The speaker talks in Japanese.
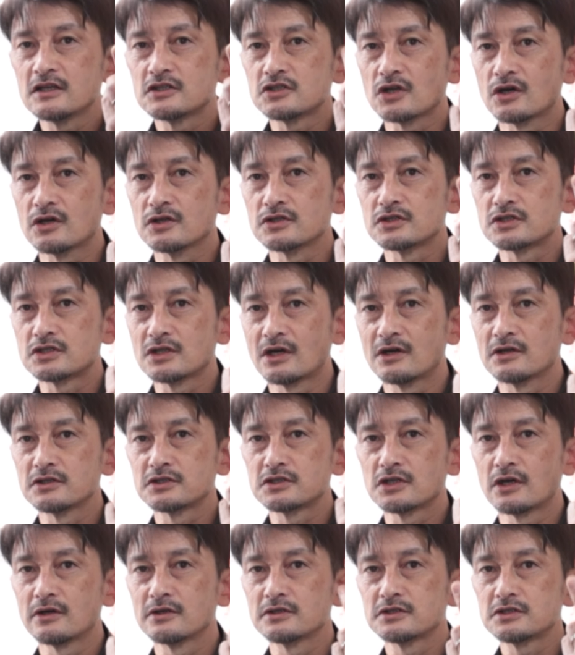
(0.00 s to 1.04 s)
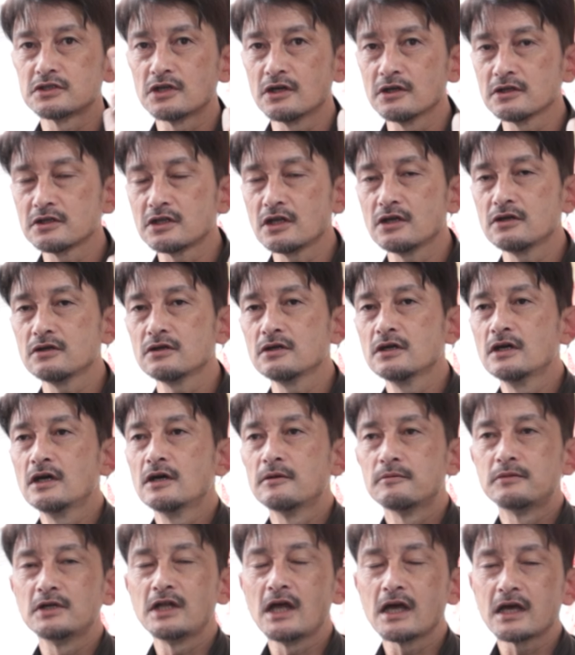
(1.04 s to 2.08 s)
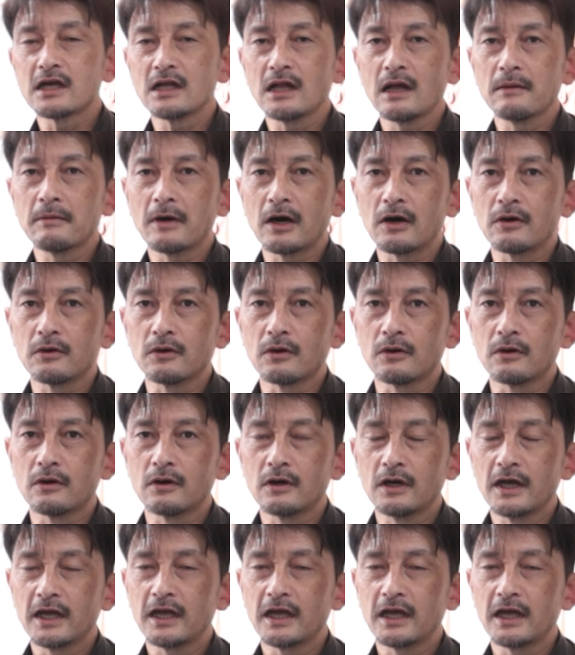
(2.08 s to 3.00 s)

ちょんちょんちょんちょんっていうブレーキレバーを、